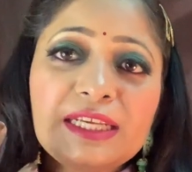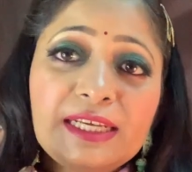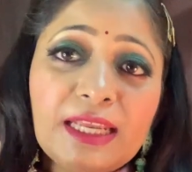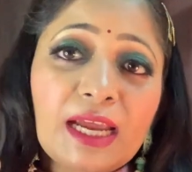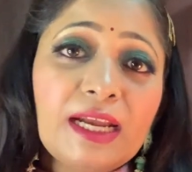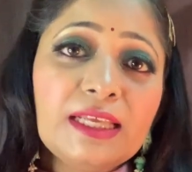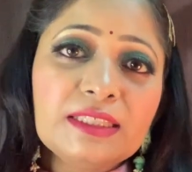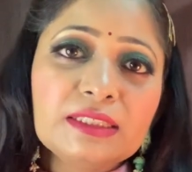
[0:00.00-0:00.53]

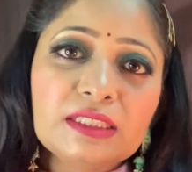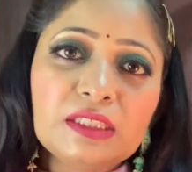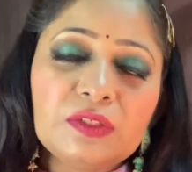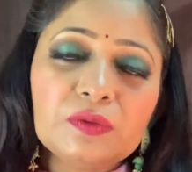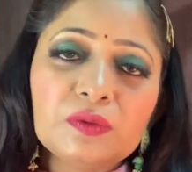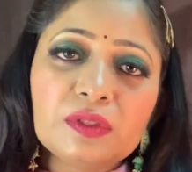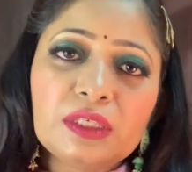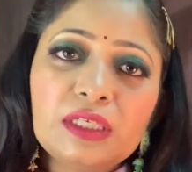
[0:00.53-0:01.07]
डेड स्किन
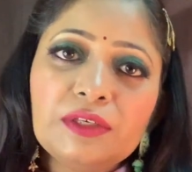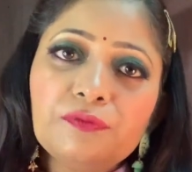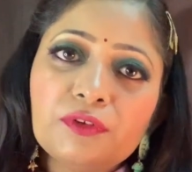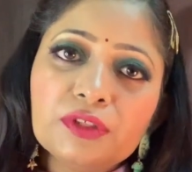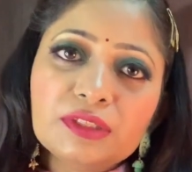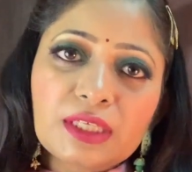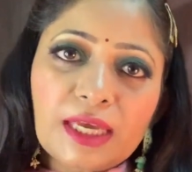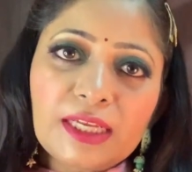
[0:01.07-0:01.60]
होगी वो
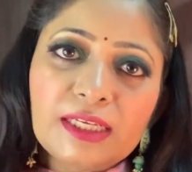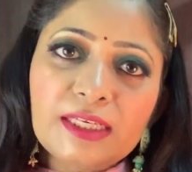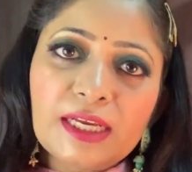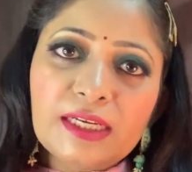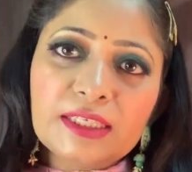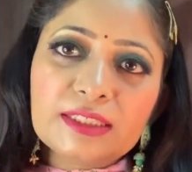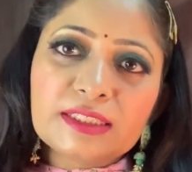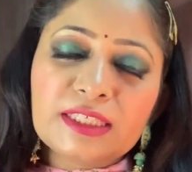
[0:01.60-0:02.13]
सारी
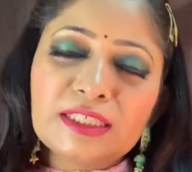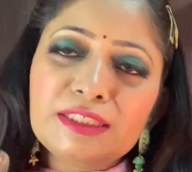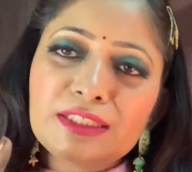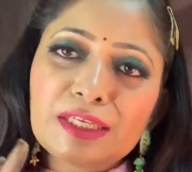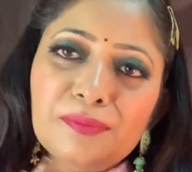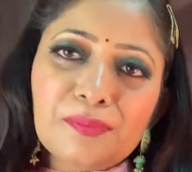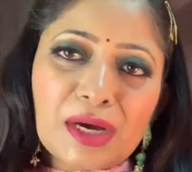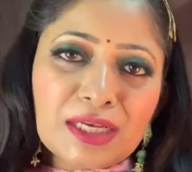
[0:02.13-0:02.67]
डेड स्किन
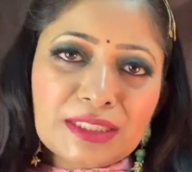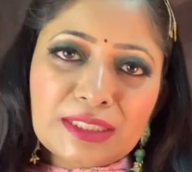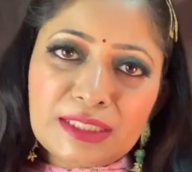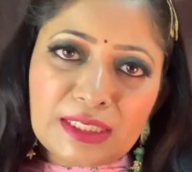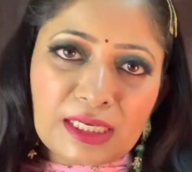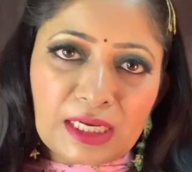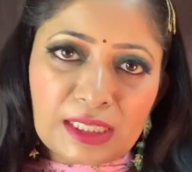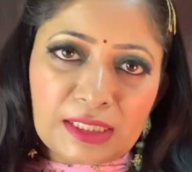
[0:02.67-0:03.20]
ये मास्क
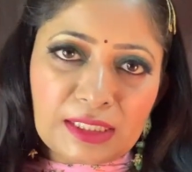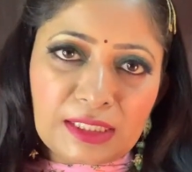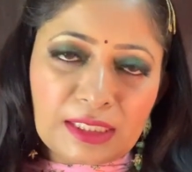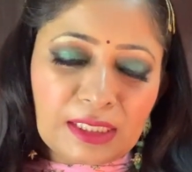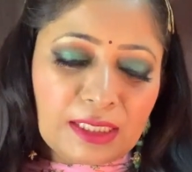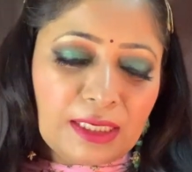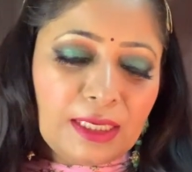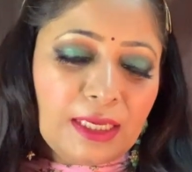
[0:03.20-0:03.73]
निकाल देगा